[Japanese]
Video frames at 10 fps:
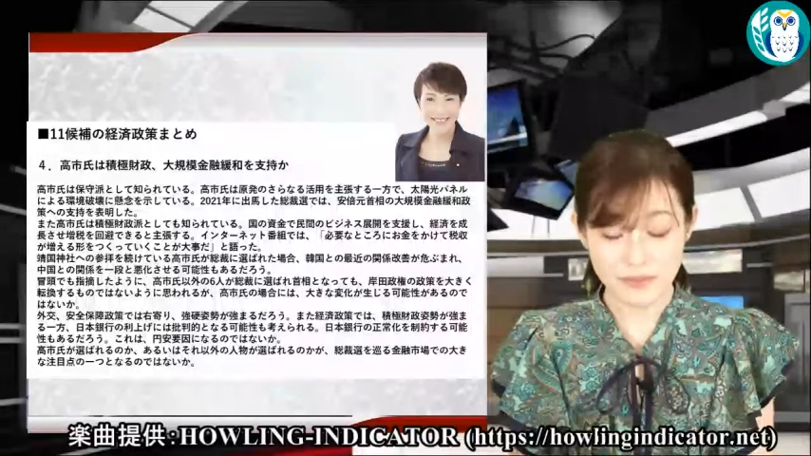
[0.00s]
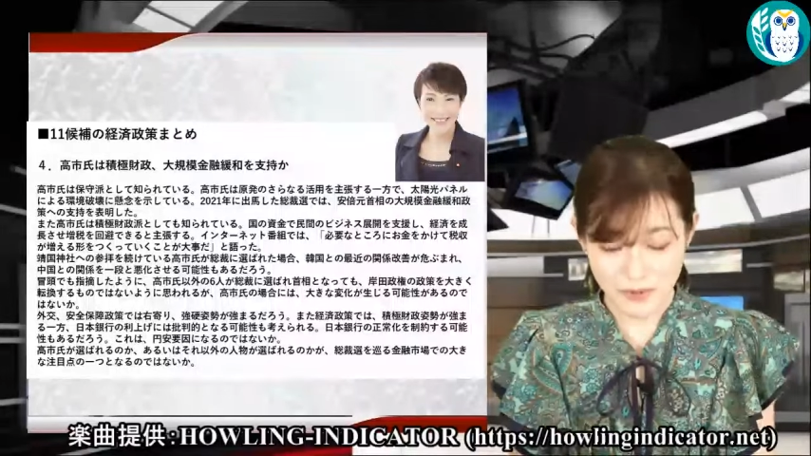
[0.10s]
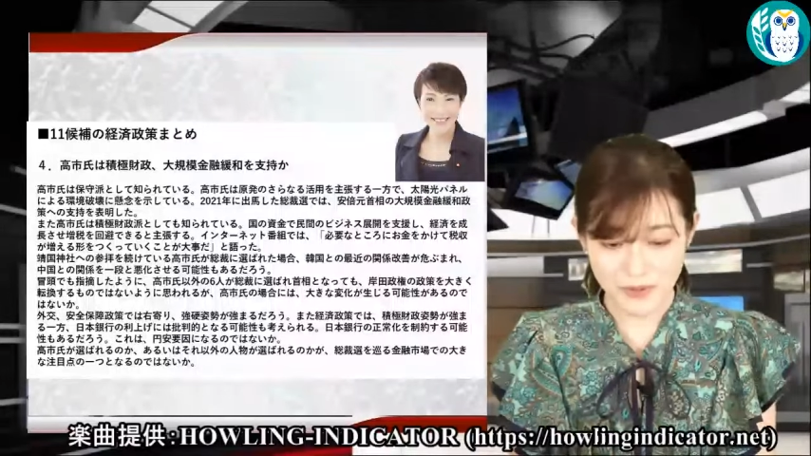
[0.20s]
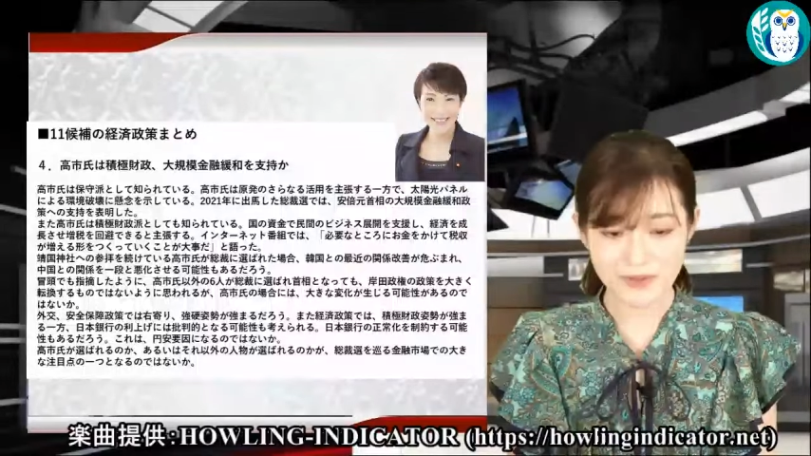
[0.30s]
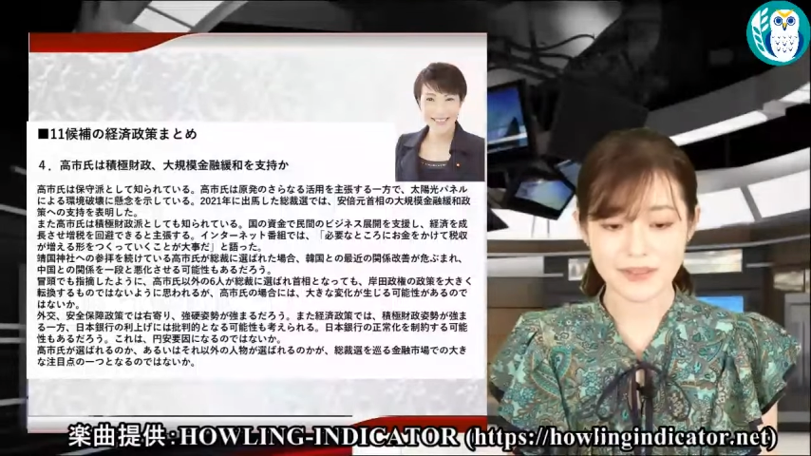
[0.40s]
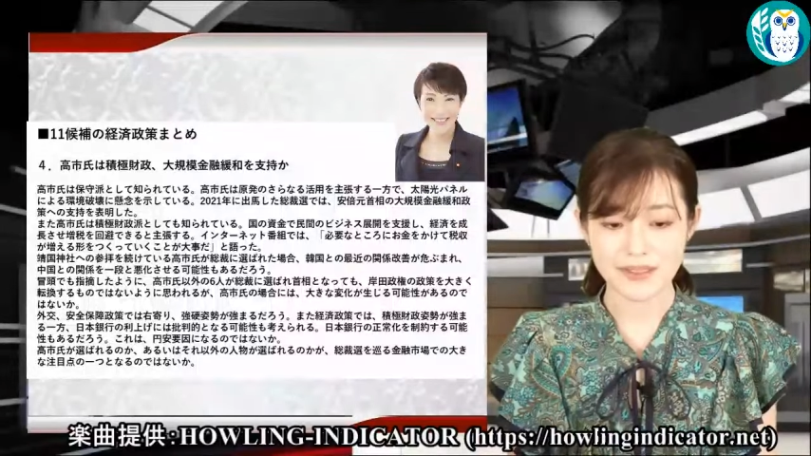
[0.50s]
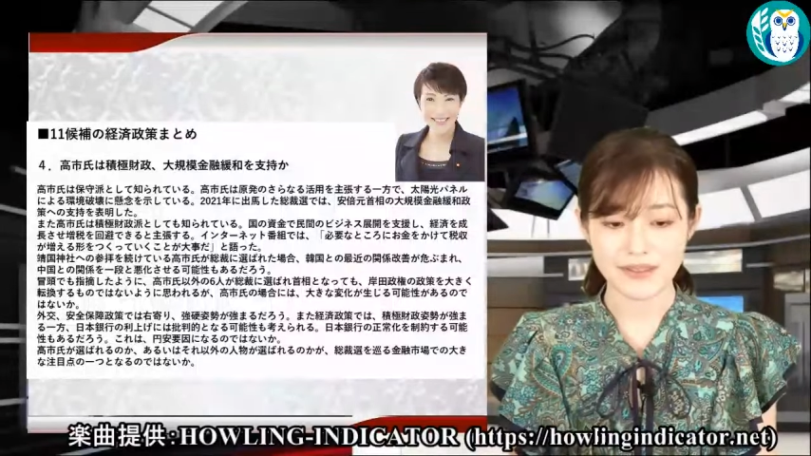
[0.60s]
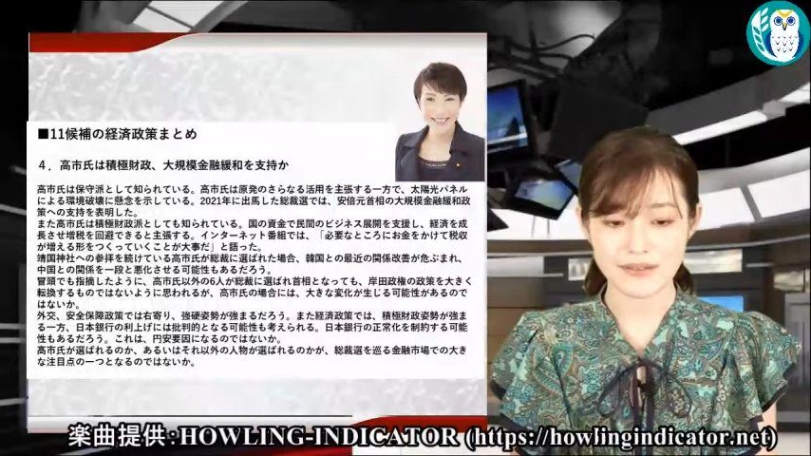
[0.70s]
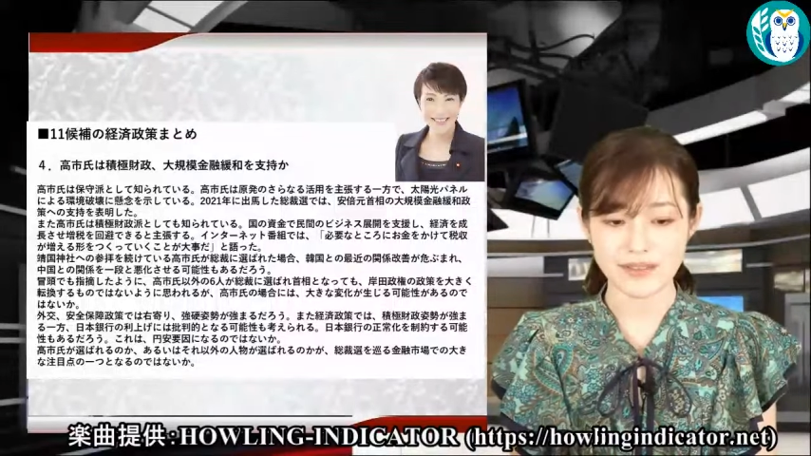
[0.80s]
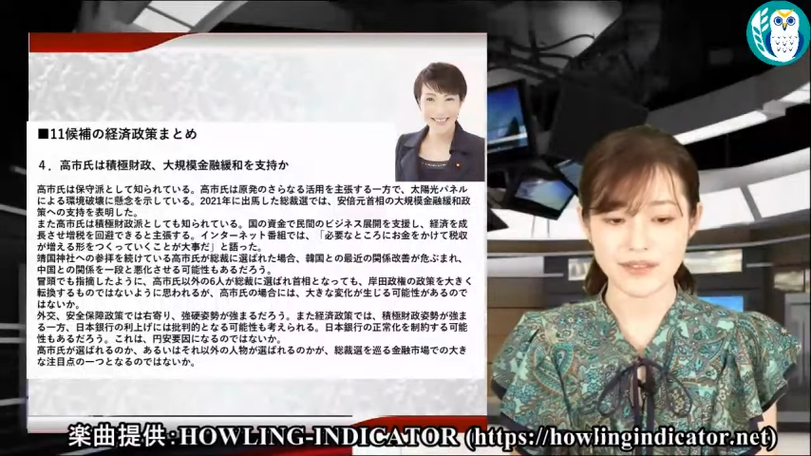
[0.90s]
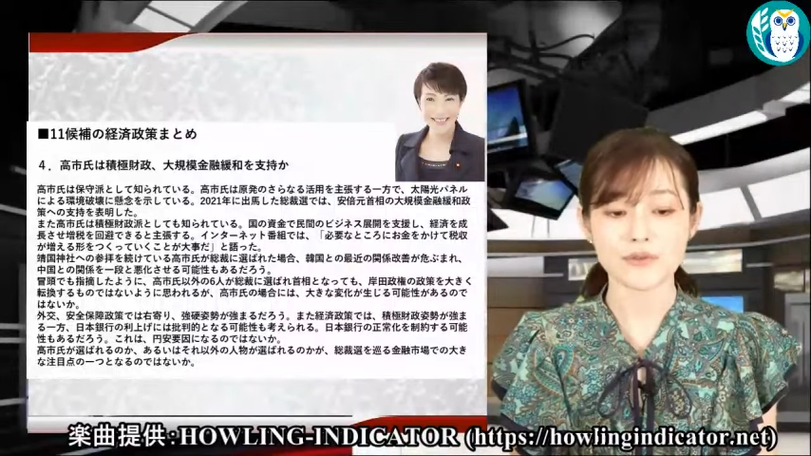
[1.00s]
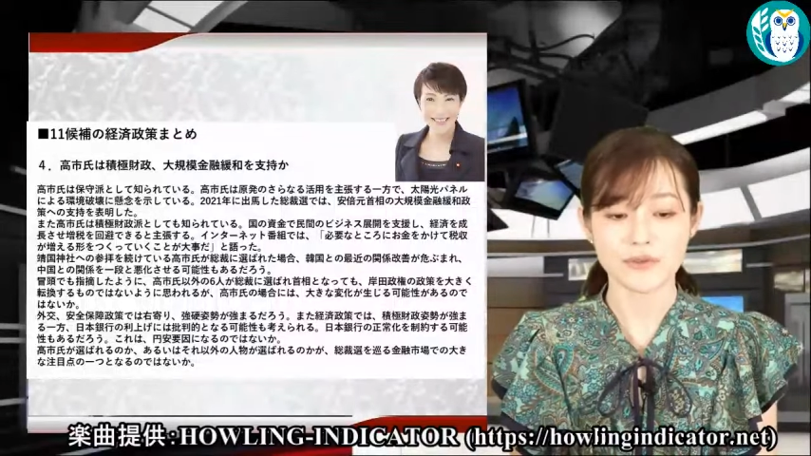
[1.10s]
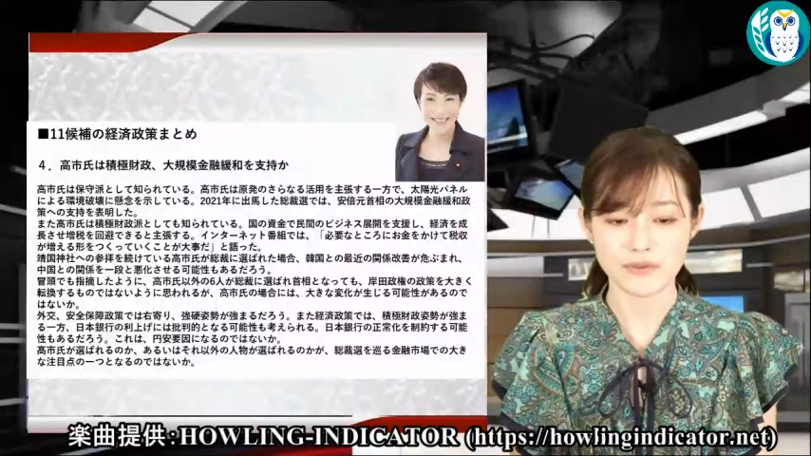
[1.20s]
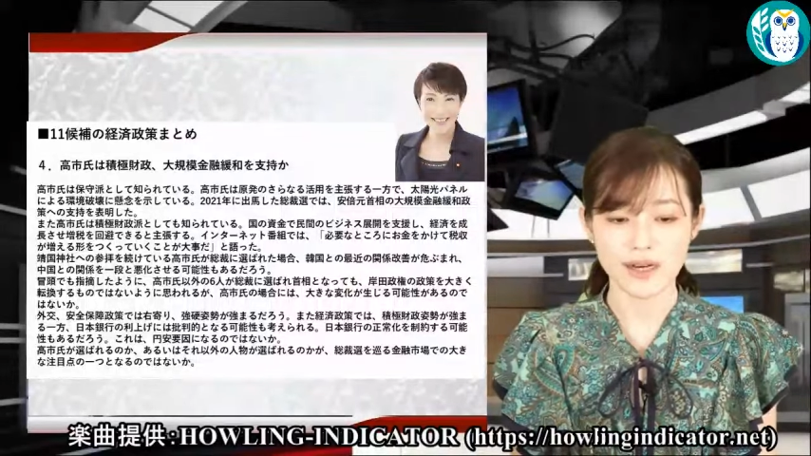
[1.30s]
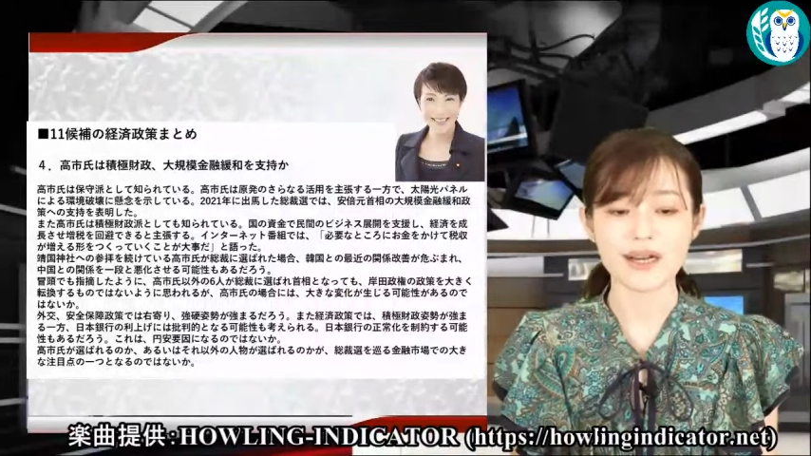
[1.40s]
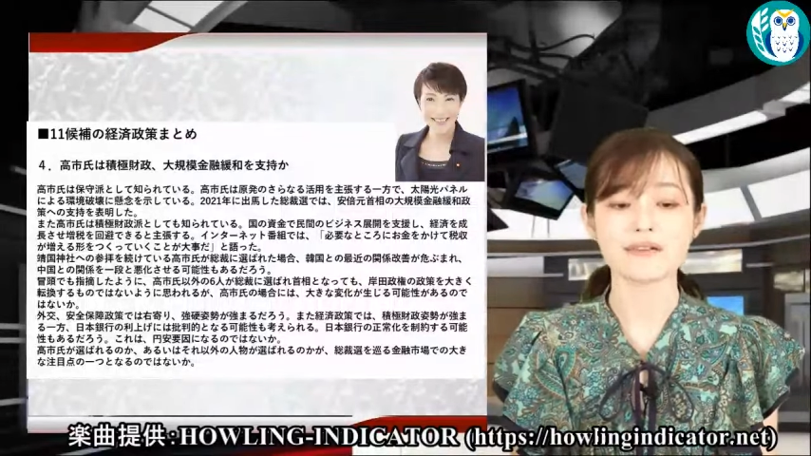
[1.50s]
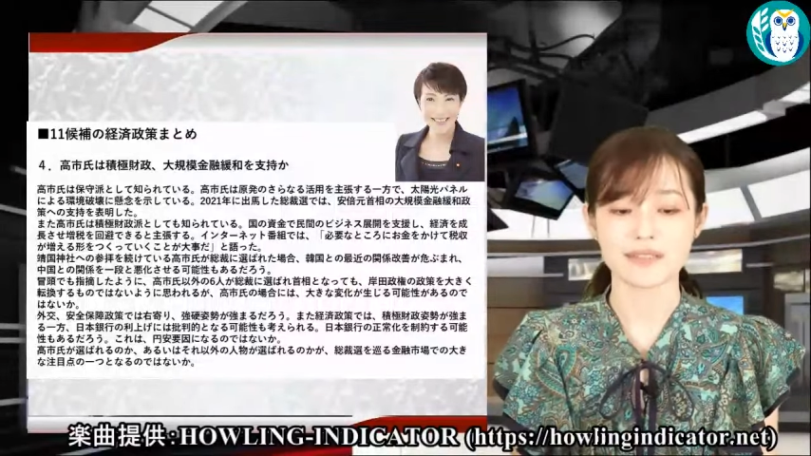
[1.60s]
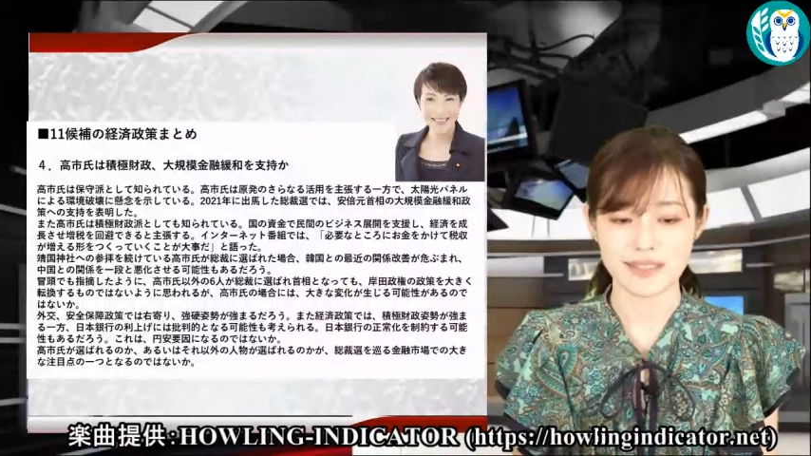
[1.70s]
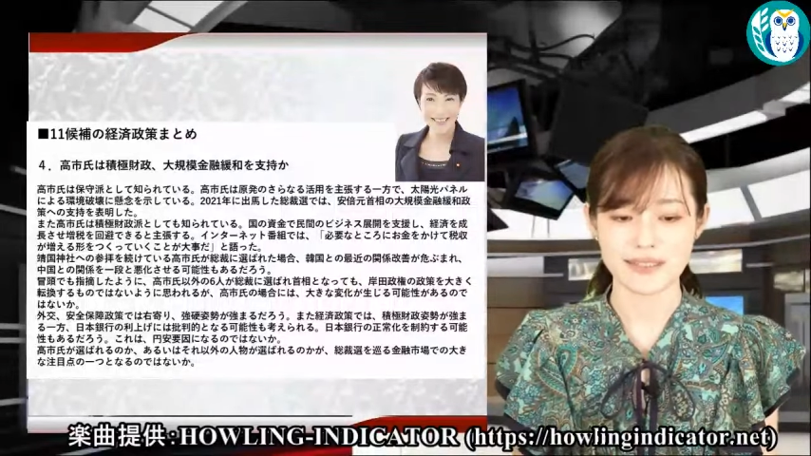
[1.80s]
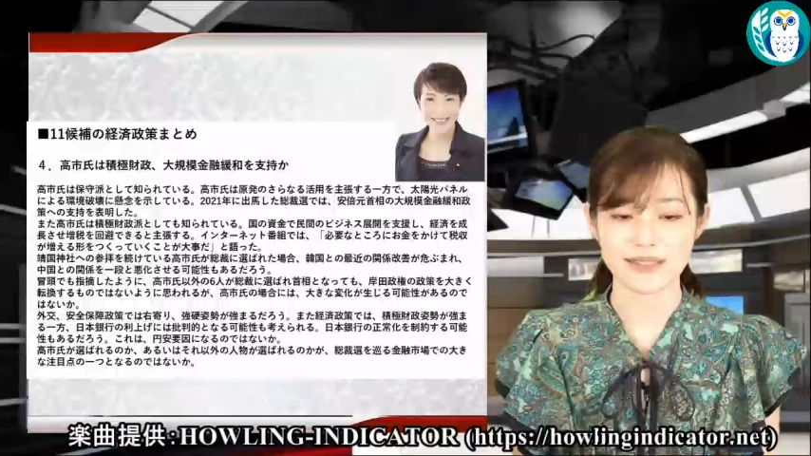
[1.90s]
もよくわかるん
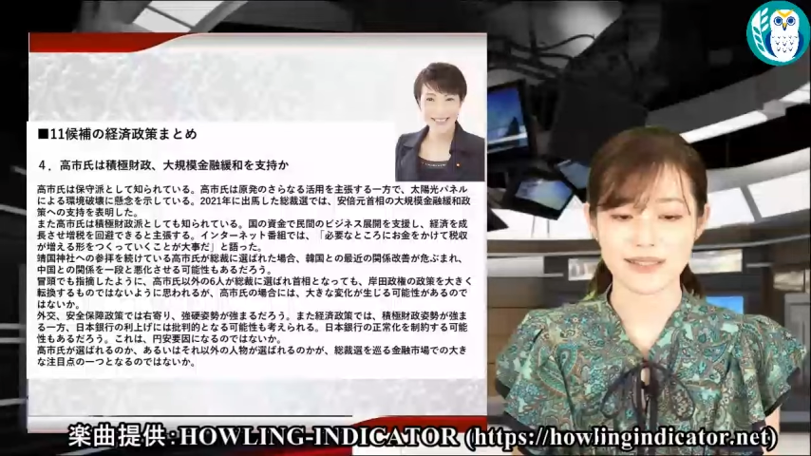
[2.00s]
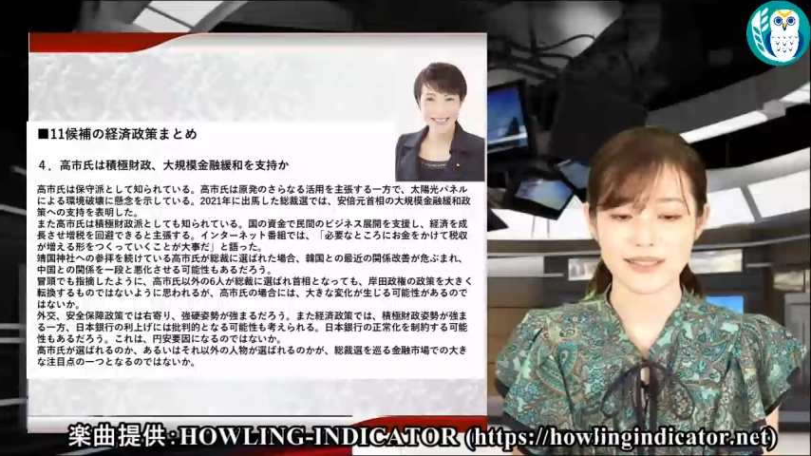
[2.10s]
です。